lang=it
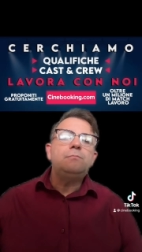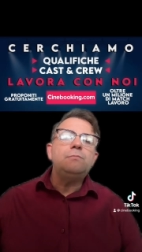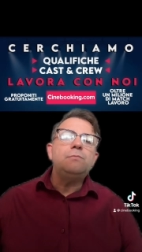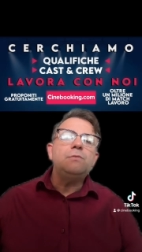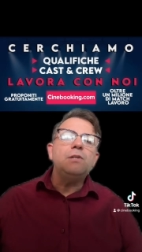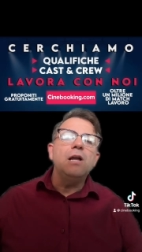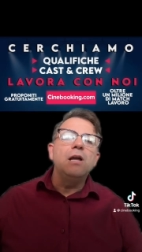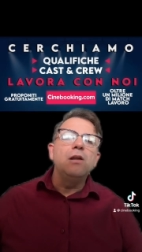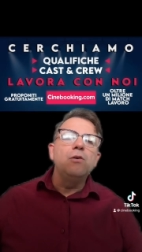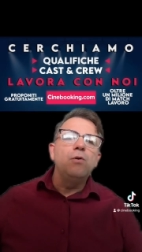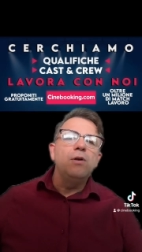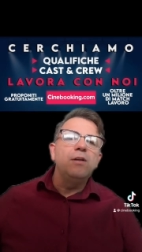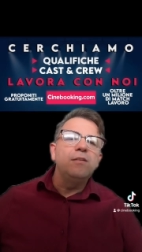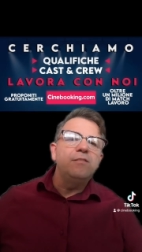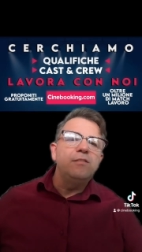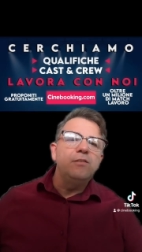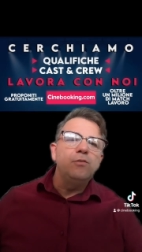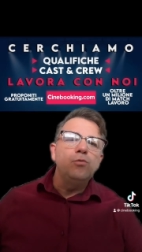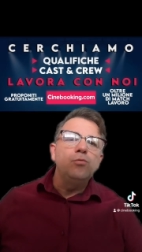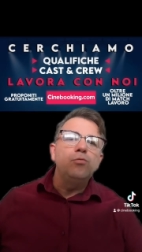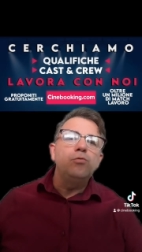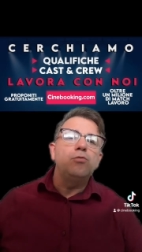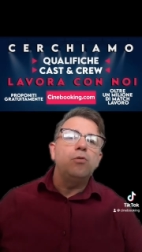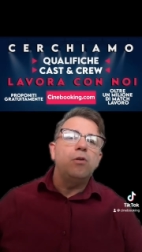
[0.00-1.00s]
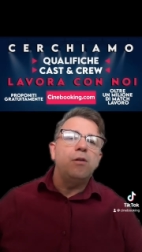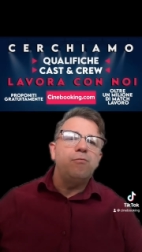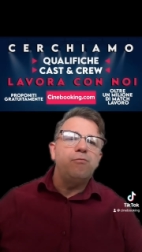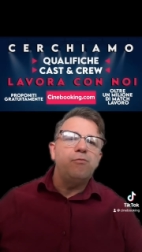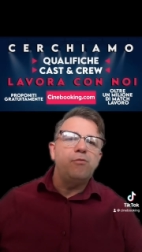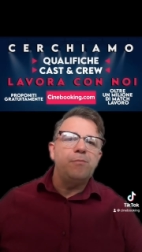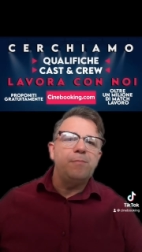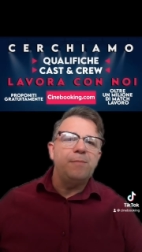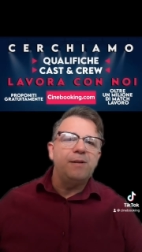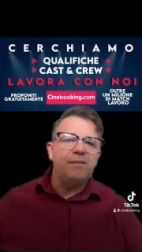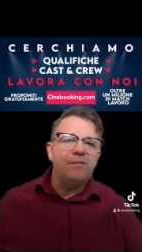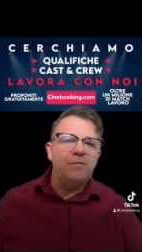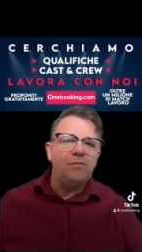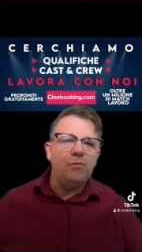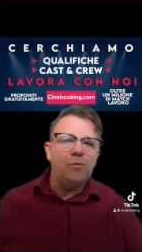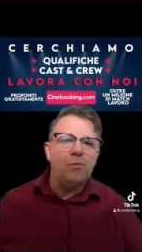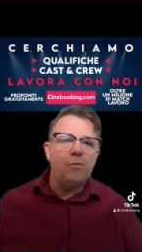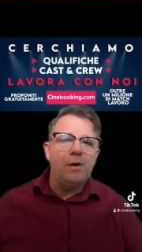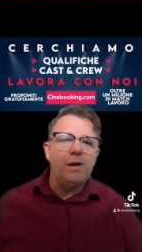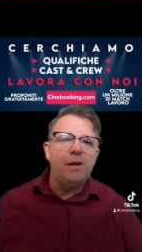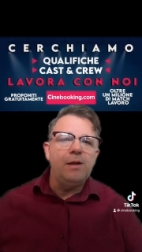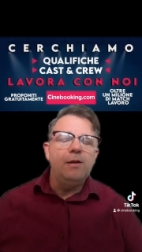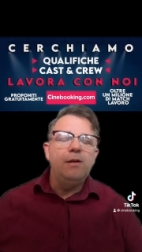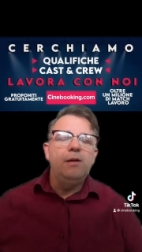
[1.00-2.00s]
Allora, anzitutto la
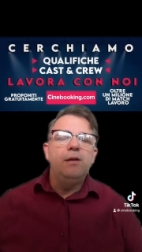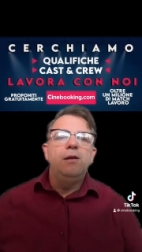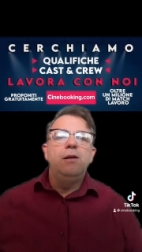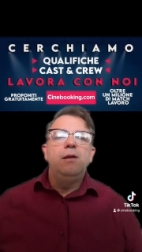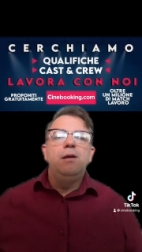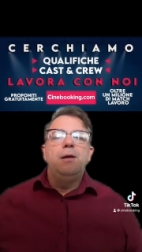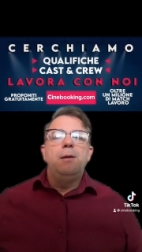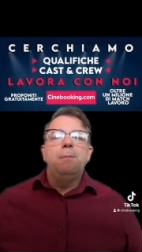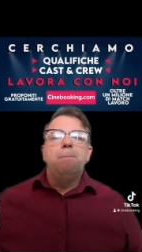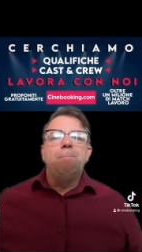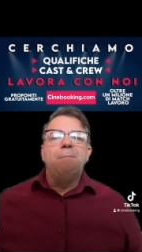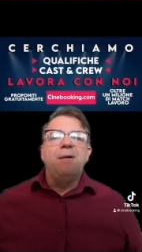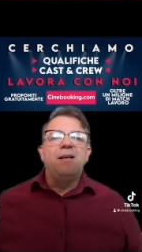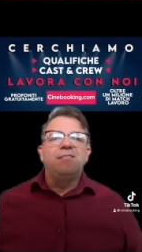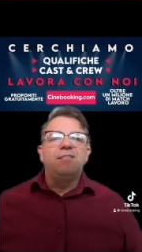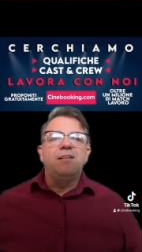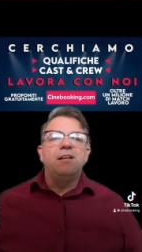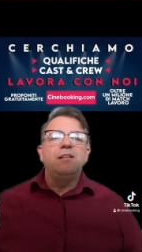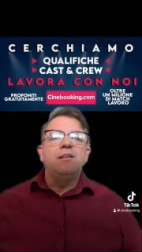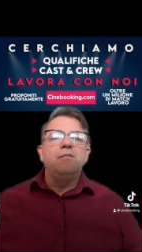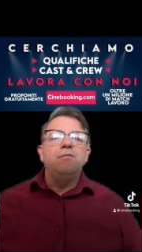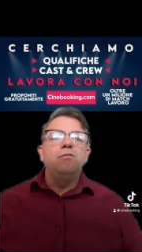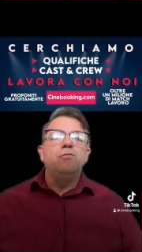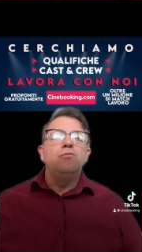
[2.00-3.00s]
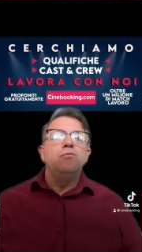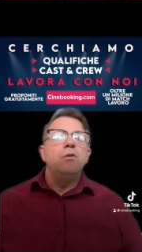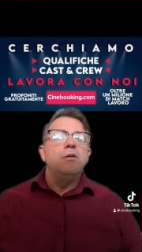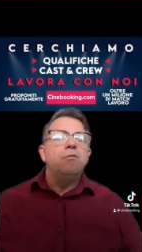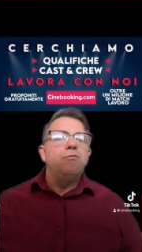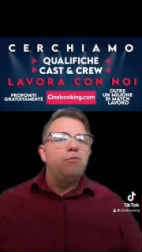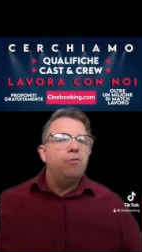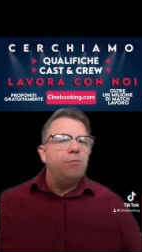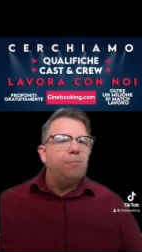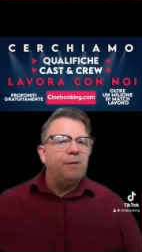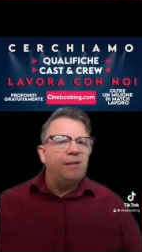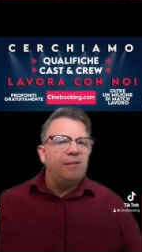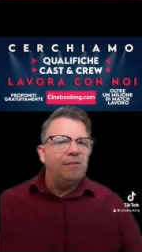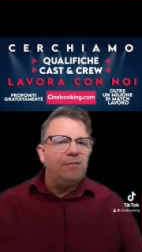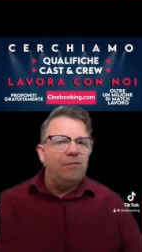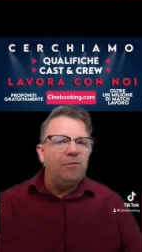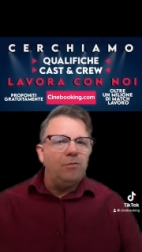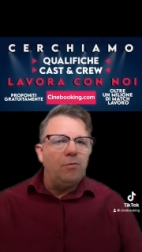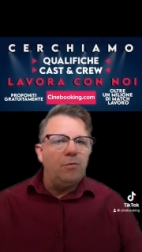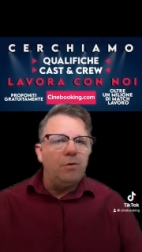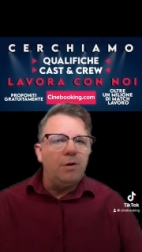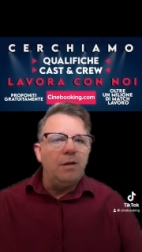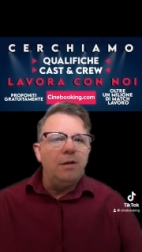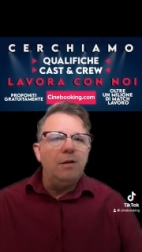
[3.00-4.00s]
formazione, basatevi sulla
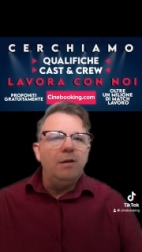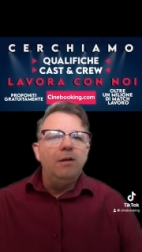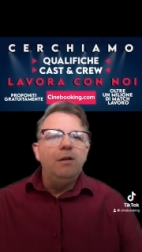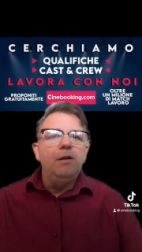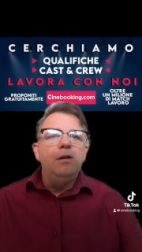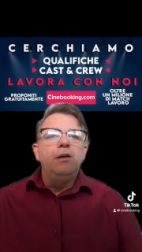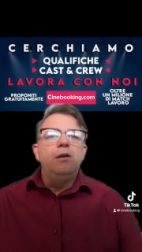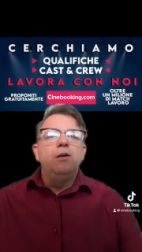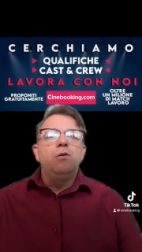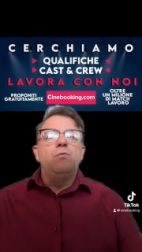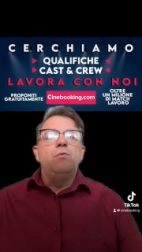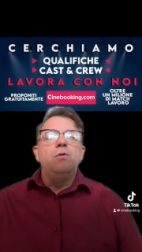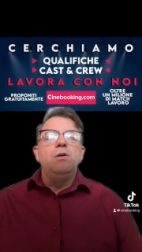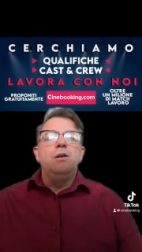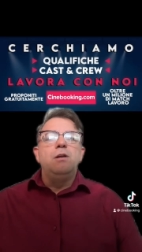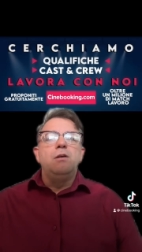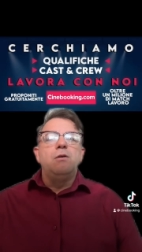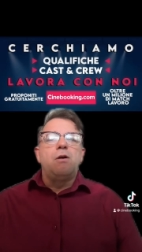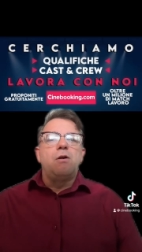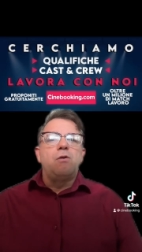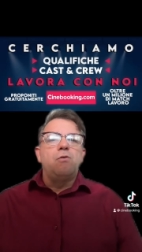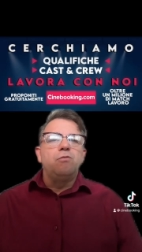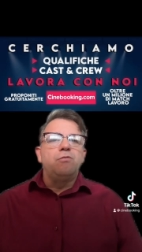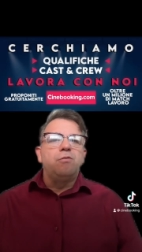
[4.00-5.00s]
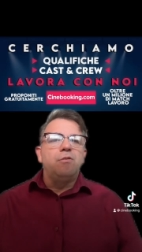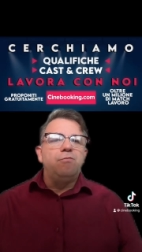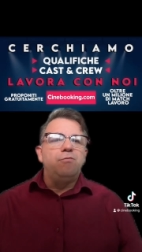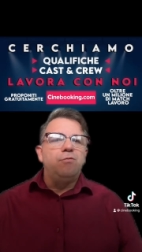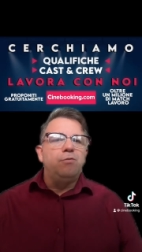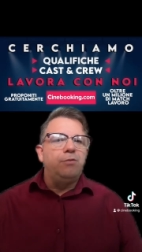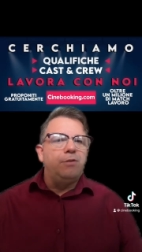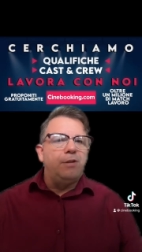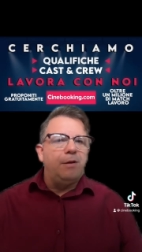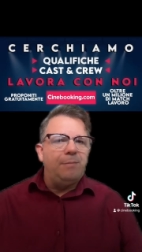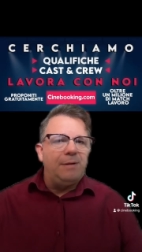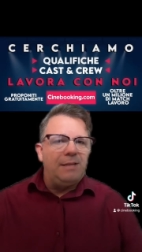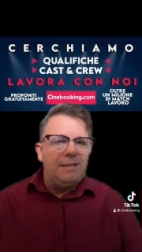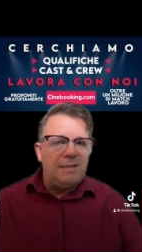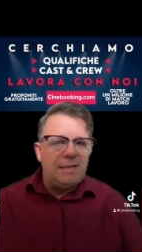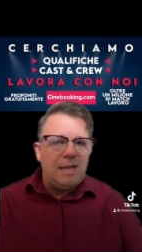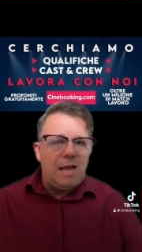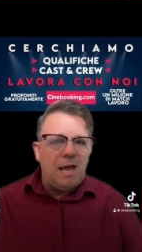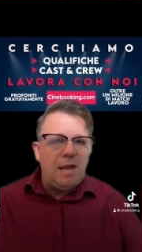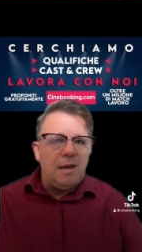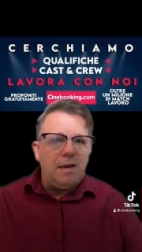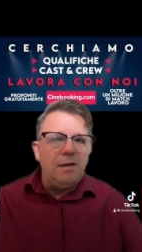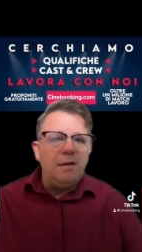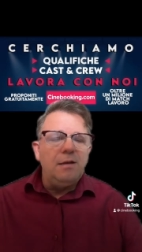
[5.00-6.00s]
formazione, quella è una cosa
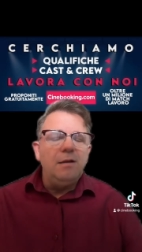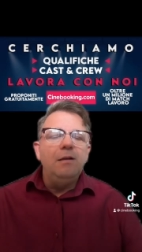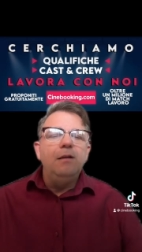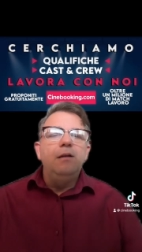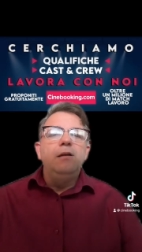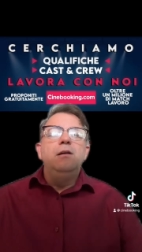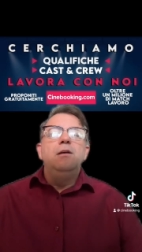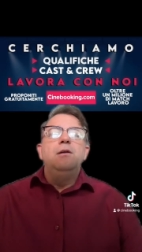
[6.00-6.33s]
fondamentale.